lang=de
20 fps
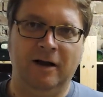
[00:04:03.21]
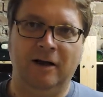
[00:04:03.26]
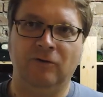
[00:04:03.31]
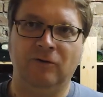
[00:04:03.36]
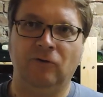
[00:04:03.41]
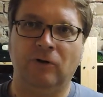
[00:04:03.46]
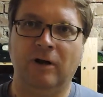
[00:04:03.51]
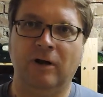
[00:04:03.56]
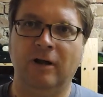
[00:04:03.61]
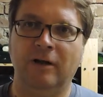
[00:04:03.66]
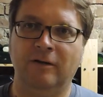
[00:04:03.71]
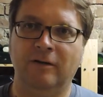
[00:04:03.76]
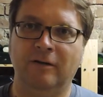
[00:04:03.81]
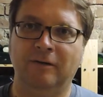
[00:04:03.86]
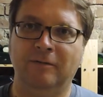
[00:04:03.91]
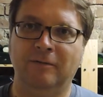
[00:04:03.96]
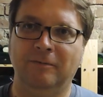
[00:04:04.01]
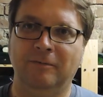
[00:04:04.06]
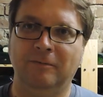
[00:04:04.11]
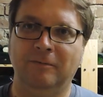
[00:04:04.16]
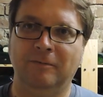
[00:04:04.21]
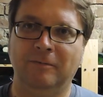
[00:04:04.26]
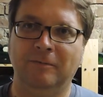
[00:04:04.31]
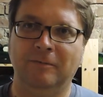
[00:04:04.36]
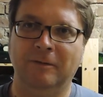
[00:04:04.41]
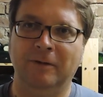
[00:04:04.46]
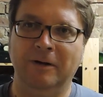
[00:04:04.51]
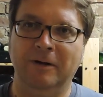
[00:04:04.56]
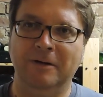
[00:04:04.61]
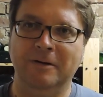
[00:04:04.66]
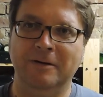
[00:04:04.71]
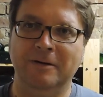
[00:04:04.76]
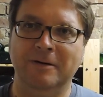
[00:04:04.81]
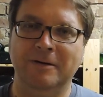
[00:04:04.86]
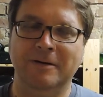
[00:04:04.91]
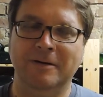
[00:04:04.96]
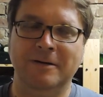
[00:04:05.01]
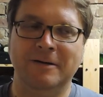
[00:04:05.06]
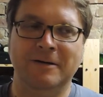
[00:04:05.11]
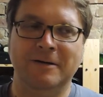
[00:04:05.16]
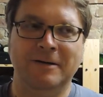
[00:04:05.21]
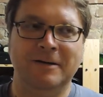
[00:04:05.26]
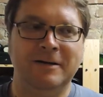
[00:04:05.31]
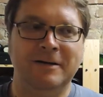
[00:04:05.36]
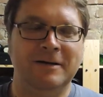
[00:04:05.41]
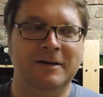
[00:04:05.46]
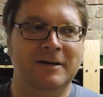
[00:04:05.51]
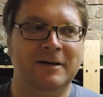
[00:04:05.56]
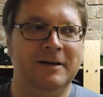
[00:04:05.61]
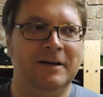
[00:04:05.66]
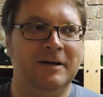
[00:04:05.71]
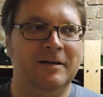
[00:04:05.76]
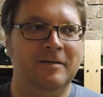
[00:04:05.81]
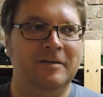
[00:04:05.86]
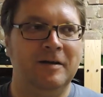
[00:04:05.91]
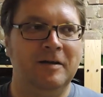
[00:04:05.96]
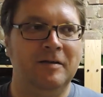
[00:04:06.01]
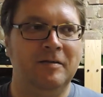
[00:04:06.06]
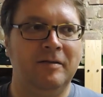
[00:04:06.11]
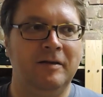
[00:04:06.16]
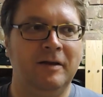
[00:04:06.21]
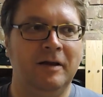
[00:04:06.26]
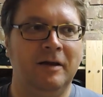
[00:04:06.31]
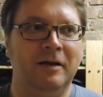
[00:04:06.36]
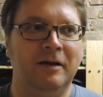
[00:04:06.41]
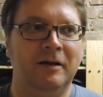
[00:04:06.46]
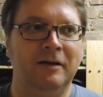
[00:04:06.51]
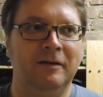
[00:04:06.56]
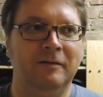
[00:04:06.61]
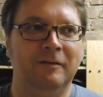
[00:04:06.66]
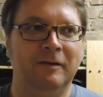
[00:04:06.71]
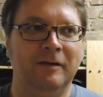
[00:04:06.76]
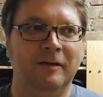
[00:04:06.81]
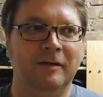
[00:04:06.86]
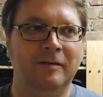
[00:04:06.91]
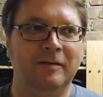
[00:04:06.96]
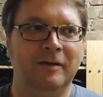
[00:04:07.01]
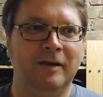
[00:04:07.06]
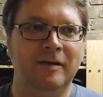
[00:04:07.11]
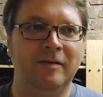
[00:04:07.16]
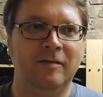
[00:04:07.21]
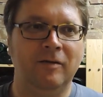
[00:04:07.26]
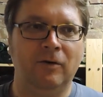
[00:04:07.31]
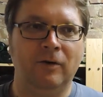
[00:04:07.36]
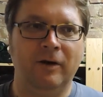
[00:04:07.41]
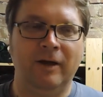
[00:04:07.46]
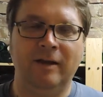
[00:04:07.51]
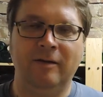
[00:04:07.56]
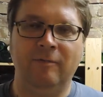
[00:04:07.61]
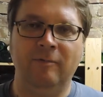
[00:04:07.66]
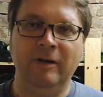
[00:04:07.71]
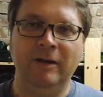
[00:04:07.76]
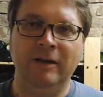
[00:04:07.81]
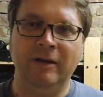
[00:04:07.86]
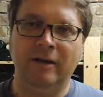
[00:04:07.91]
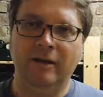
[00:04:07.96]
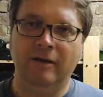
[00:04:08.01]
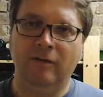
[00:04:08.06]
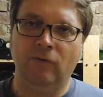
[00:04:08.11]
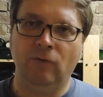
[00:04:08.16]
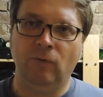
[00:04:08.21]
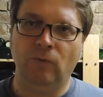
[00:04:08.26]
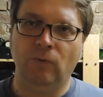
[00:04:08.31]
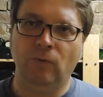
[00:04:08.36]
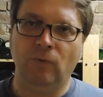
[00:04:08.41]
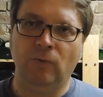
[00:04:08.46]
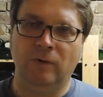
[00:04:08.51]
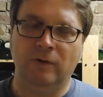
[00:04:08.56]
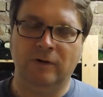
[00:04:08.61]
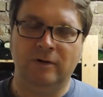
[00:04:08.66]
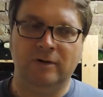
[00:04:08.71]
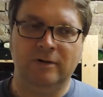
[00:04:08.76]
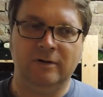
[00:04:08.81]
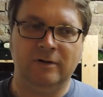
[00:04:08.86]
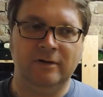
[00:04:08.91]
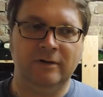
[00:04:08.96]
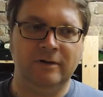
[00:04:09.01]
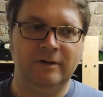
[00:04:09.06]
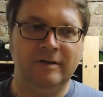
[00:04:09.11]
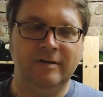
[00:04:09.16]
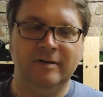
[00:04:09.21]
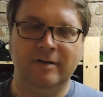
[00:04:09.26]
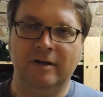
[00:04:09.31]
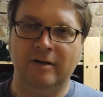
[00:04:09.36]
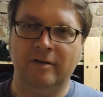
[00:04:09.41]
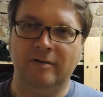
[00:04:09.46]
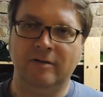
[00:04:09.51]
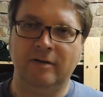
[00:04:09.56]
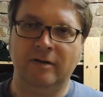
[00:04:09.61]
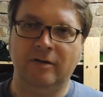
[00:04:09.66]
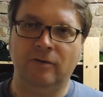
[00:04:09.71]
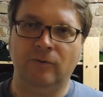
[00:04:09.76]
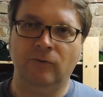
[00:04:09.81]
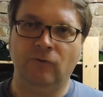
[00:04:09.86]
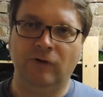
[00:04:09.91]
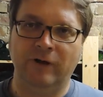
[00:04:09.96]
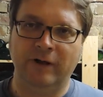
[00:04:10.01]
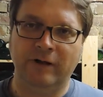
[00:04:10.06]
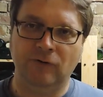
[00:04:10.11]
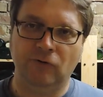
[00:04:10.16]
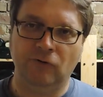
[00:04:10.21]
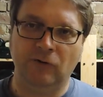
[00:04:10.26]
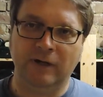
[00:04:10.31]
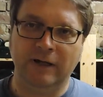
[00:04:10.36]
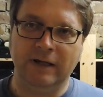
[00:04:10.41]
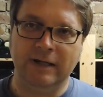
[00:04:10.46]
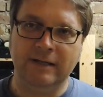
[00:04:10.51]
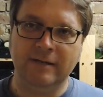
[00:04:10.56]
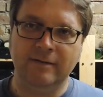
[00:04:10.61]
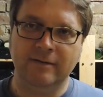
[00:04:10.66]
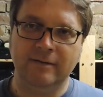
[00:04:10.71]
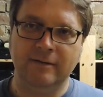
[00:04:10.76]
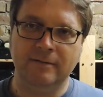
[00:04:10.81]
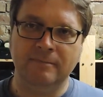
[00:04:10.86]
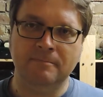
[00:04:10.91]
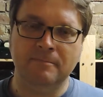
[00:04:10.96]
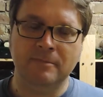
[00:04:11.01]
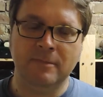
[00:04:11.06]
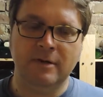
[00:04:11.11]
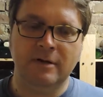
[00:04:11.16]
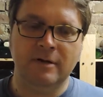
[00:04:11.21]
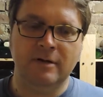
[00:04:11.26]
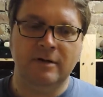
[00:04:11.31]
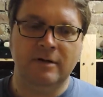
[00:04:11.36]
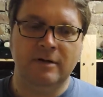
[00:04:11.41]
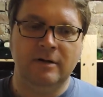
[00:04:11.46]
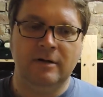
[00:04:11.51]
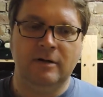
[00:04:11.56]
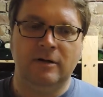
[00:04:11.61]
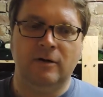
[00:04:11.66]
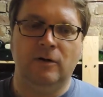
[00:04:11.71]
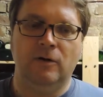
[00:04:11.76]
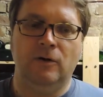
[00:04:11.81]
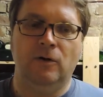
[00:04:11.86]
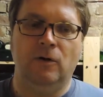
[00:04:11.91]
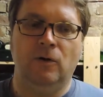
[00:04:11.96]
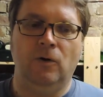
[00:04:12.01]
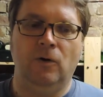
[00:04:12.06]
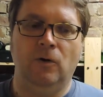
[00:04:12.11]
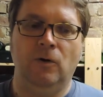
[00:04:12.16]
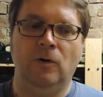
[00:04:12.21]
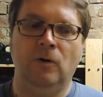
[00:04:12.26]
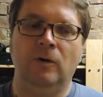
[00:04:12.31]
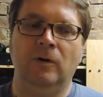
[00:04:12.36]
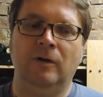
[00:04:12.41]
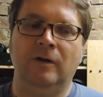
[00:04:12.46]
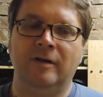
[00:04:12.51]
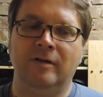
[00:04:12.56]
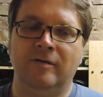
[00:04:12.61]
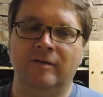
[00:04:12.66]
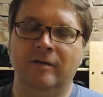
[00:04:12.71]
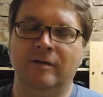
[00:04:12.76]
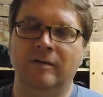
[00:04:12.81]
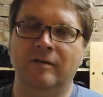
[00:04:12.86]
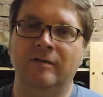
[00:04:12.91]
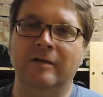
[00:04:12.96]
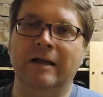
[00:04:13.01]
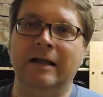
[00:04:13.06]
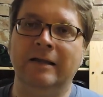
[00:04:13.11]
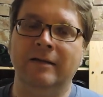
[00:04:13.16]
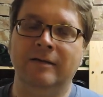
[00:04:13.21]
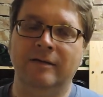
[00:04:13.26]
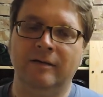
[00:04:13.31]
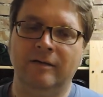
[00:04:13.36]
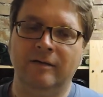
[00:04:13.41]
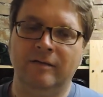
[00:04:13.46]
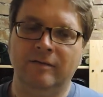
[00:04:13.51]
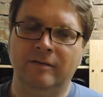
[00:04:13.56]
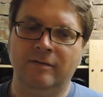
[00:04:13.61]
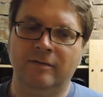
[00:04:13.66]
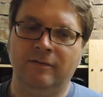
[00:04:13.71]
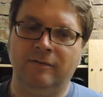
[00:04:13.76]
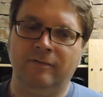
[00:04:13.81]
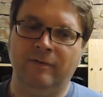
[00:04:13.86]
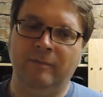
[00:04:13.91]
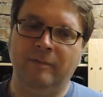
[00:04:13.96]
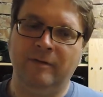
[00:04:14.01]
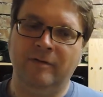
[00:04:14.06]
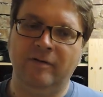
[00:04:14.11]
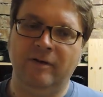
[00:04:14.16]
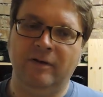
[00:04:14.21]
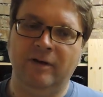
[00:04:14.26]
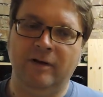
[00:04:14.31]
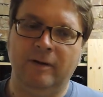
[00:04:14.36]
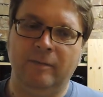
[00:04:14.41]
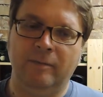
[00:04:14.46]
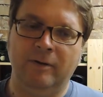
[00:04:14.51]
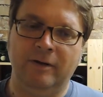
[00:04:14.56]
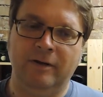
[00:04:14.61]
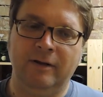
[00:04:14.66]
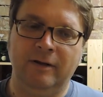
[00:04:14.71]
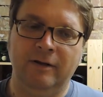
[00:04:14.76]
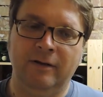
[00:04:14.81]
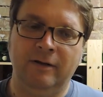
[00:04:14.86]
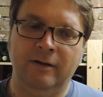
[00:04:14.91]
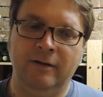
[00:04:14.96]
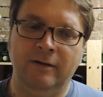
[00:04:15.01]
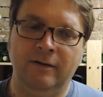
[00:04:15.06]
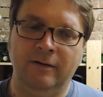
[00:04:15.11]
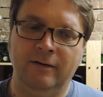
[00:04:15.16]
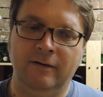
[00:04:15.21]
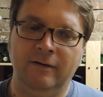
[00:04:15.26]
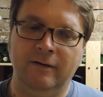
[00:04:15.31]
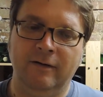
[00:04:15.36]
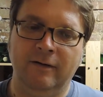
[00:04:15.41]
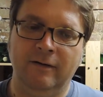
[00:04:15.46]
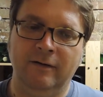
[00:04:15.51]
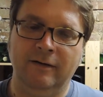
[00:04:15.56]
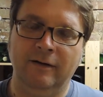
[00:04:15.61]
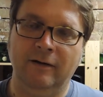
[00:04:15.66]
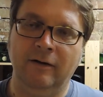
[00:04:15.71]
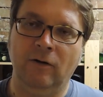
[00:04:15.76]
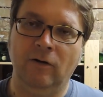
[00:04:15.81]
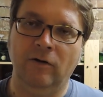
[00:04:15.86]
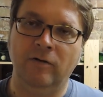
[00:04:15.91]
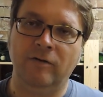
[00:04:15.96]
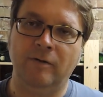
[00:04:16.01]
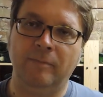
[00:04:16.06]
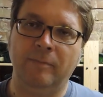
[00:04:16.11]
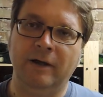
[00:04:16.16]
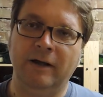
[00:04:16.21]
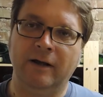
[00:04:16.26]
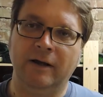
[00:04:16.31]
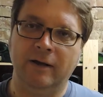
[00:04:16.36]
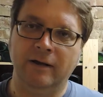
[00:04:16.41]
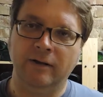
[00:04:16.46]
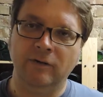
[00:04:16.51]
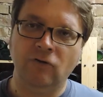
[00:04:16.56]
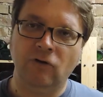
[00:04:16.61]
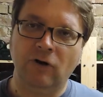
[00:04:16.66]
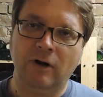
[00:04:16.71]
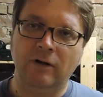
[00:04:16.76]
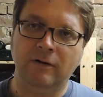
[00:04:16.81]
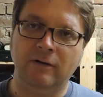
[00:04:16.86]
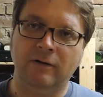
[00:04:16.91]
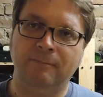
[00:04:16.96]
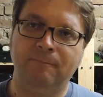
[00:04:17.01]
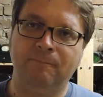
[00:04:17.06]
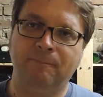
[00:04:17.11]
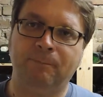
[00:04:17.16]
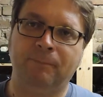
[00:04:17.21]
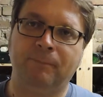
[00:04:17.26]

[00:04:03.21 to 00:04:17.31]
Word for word: arschkalt. Ja, das heißt, da geht es auch recht windig zu, äh, ist alles Richtung tschechische Grenze. Und das Interessante ist, wenn man sich aber den, äh, den Läuserberg anschaut,